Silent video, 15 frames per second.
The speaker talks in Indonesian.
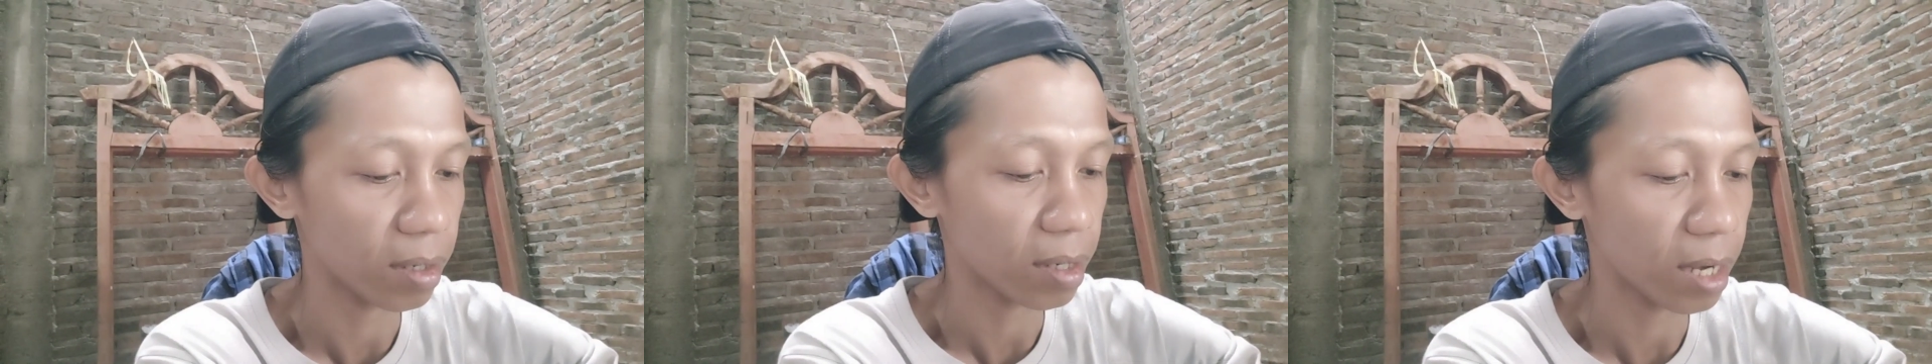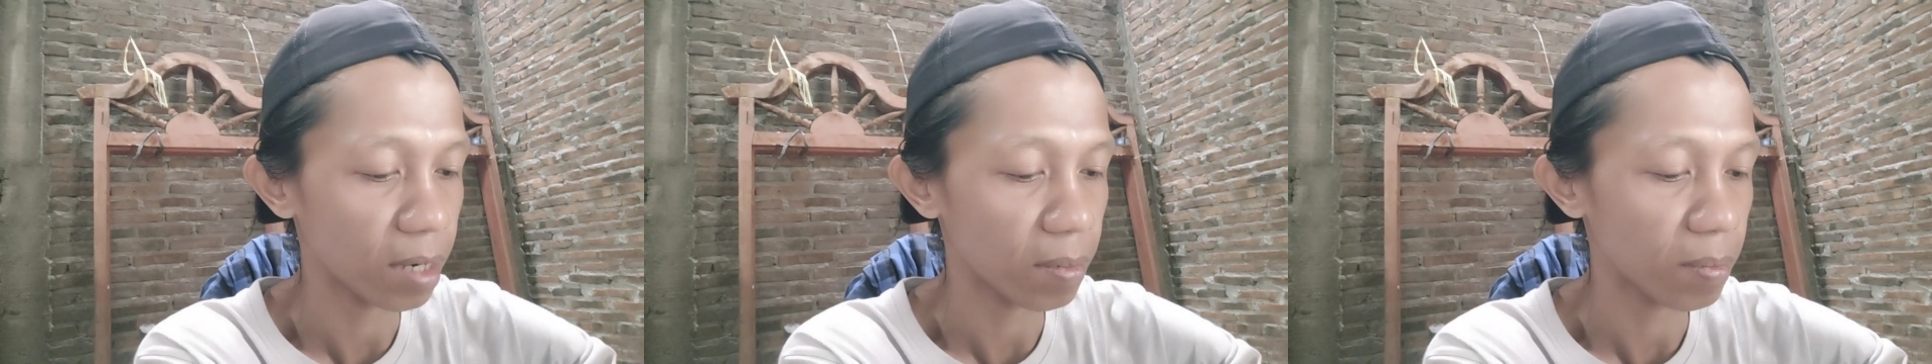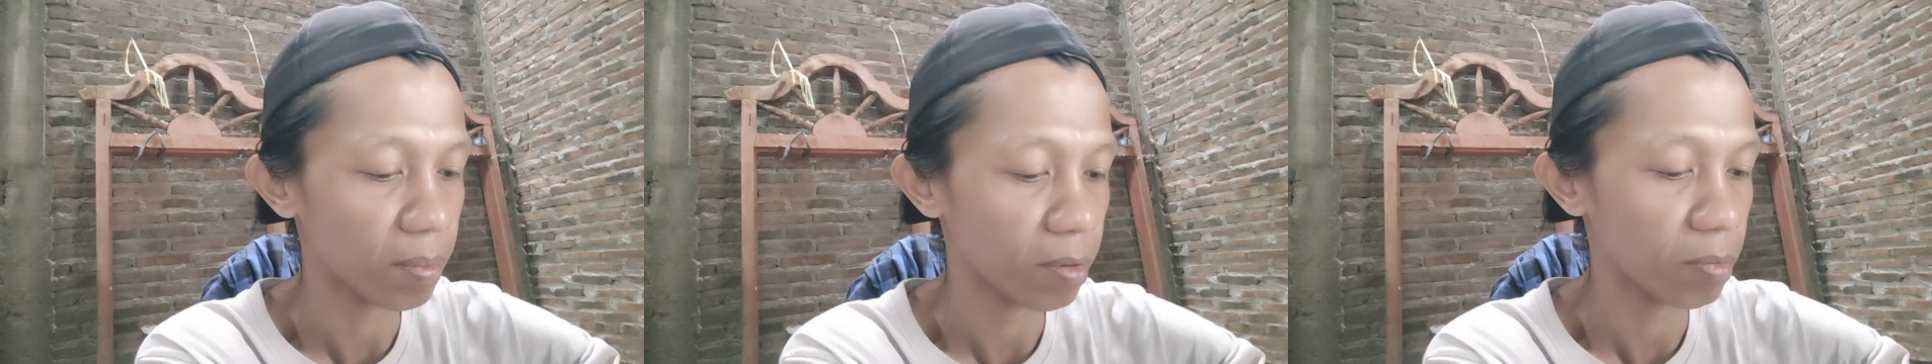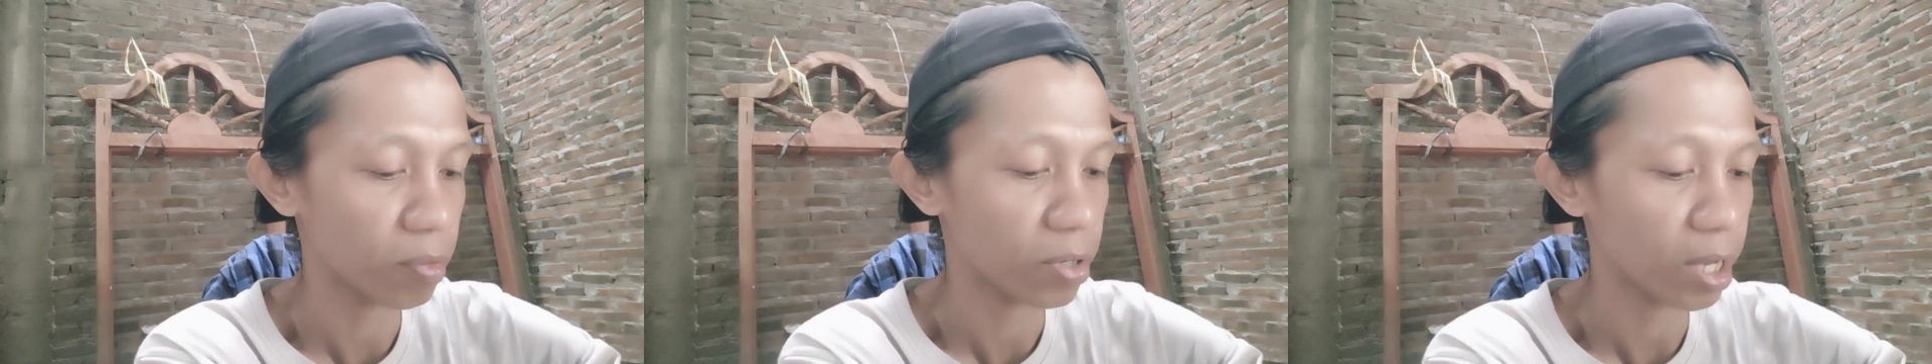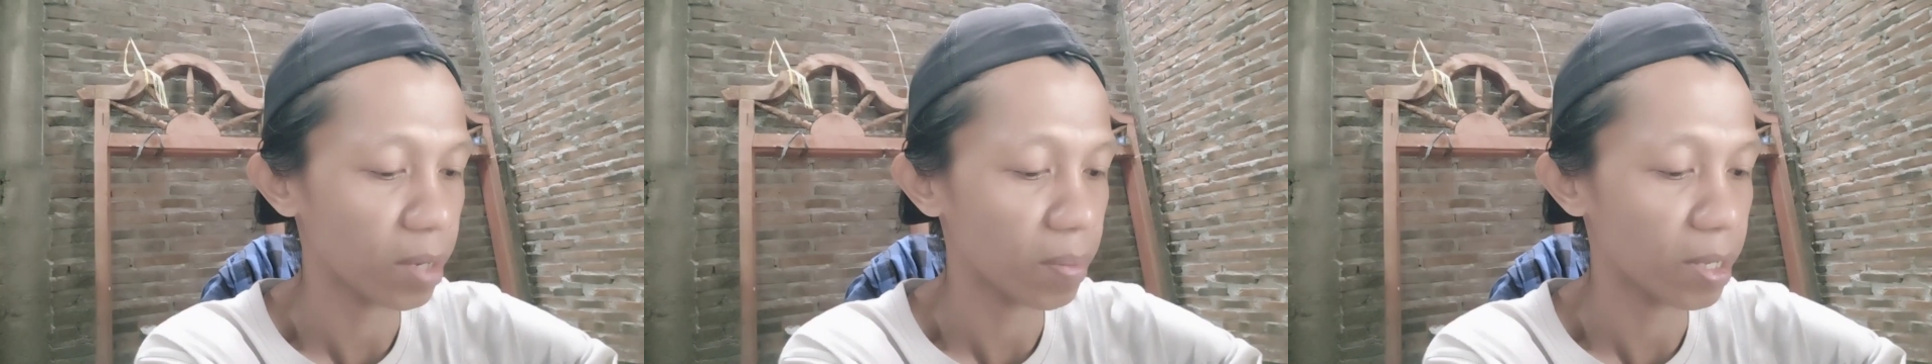kan
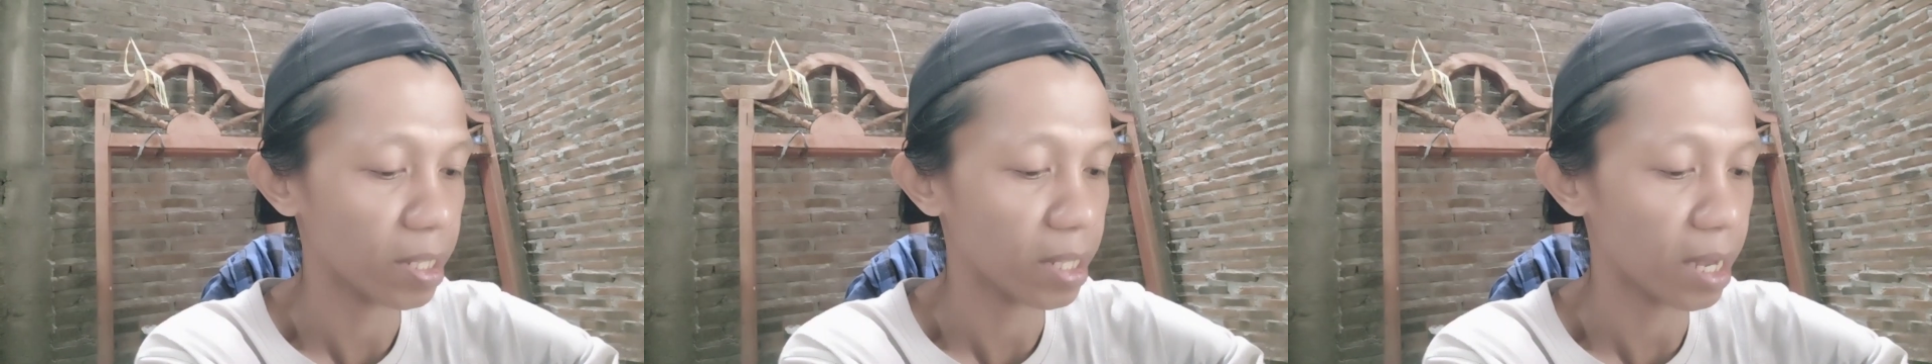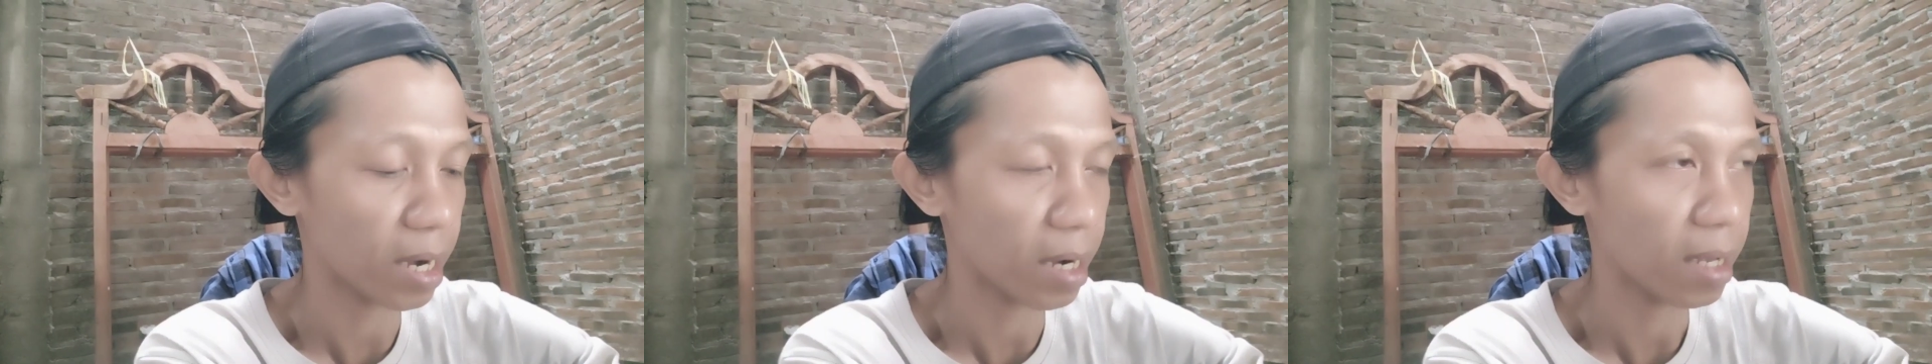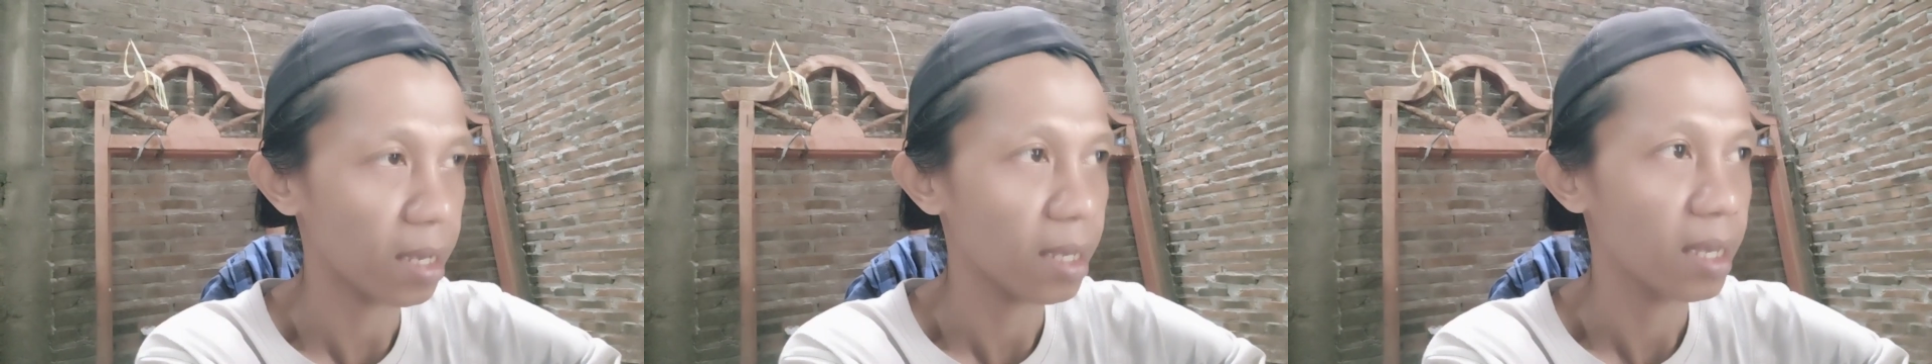mempunyai mental